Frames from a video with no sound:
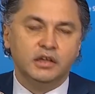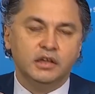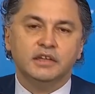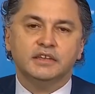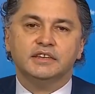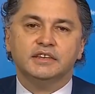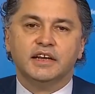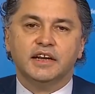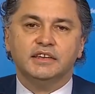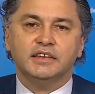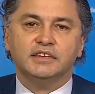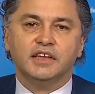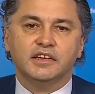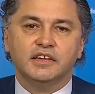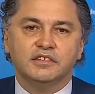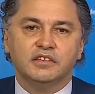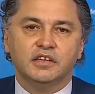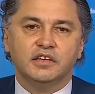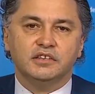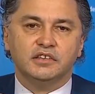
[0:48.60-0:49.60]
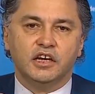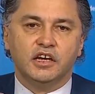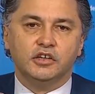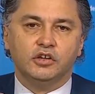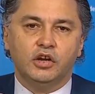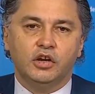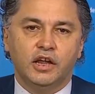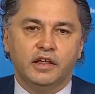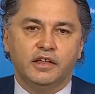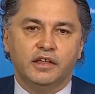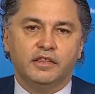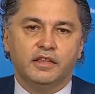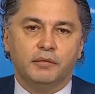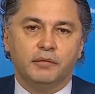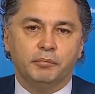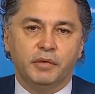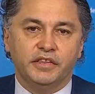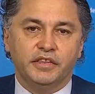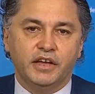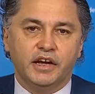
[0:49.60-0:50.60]
36 años la edad
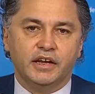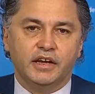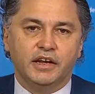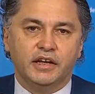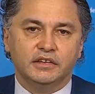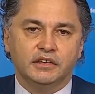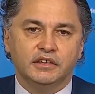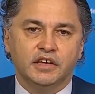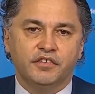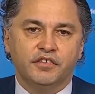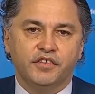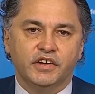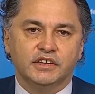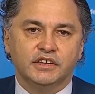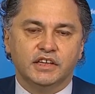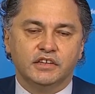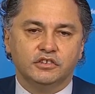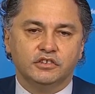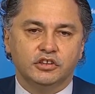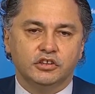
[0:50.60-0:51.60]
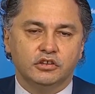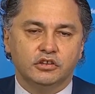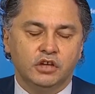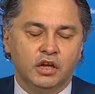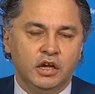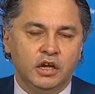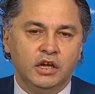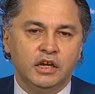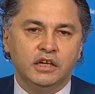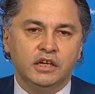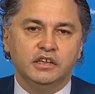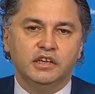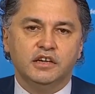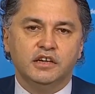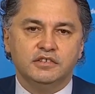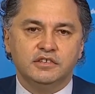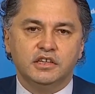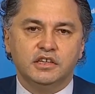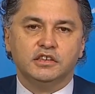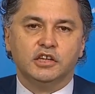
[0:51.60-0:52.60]
mediana de afectación y el
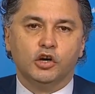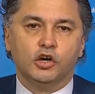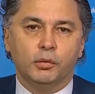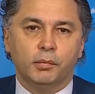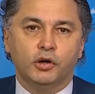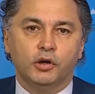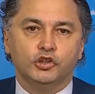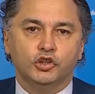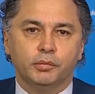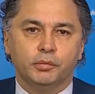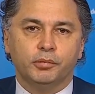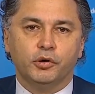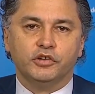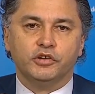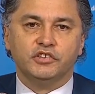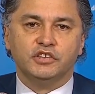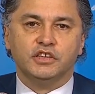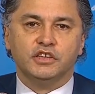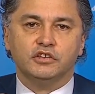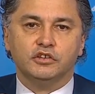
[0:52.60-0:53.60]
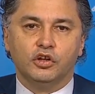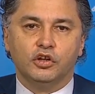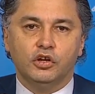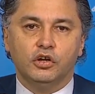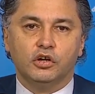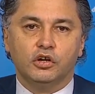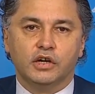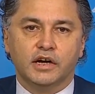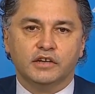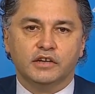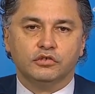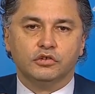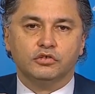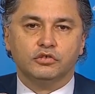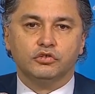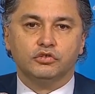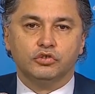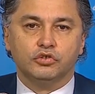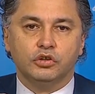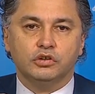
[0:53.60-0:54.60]
7,8% de los
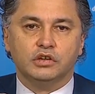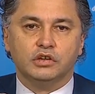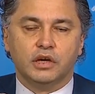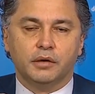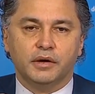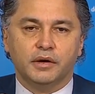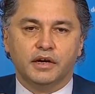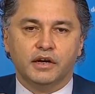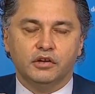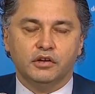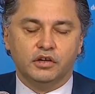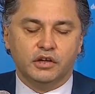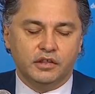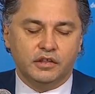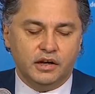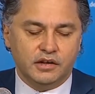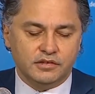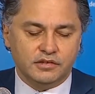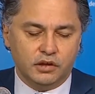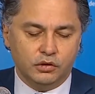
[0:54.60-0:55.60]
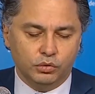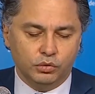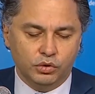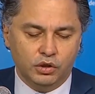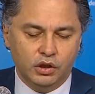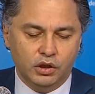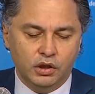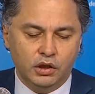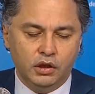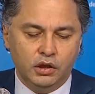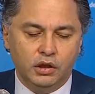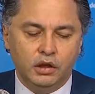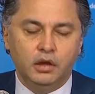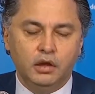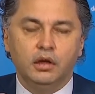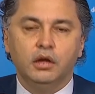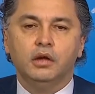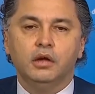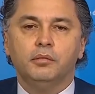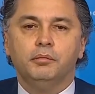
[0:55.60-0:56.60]
casos son trabajadores de la salud.
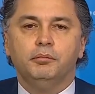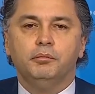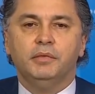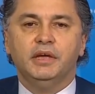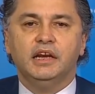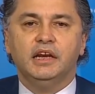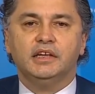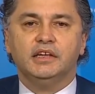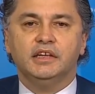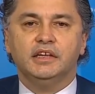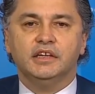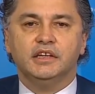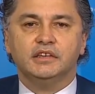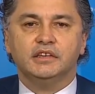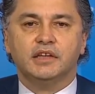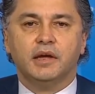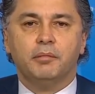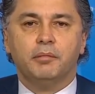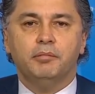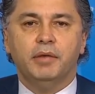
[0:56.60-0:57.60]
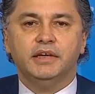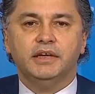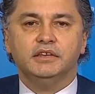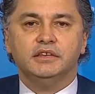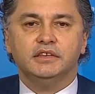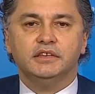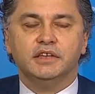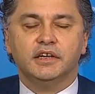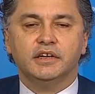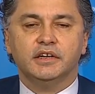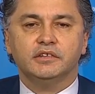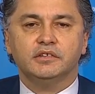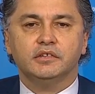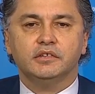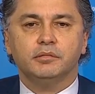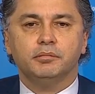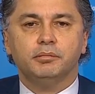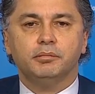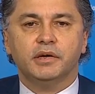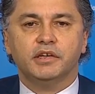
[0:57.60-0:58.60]
1.523
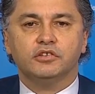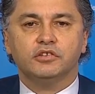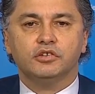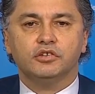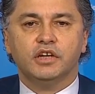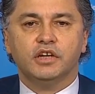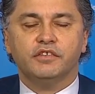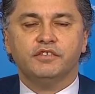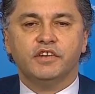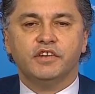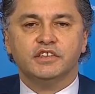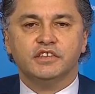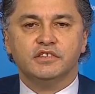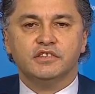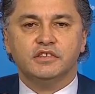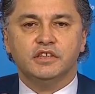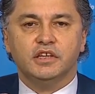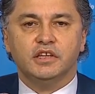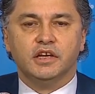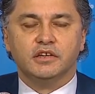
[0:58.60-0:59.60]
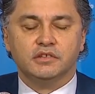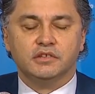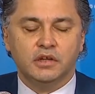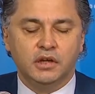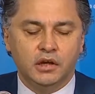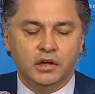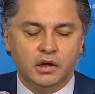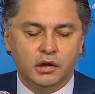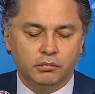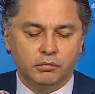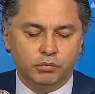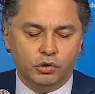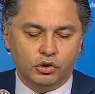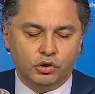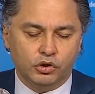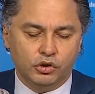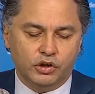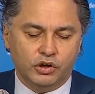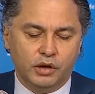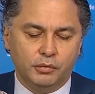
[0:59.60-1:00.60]
personas fallecidas por
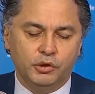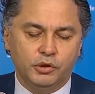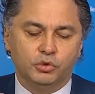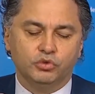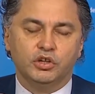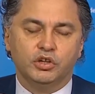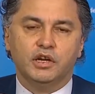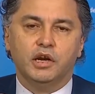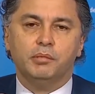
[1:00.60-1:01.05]
coronavirus en el